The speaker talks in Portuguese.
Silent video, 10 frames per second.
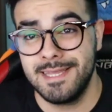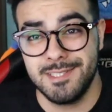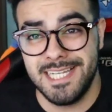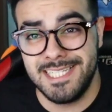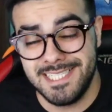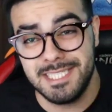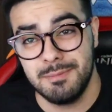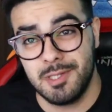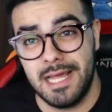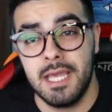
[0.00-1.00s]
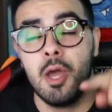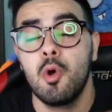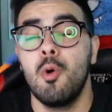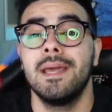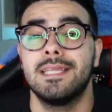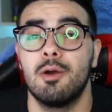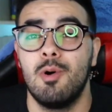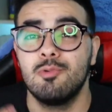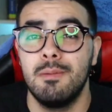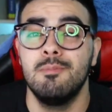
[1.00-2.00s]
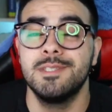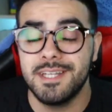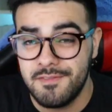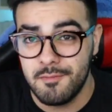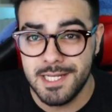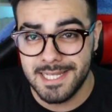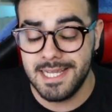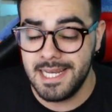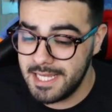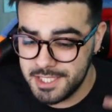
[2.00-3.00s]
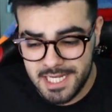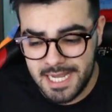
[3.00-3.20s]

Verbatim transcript: Então, gente, deixa muito like, comenta qual tua música favorita dele aí.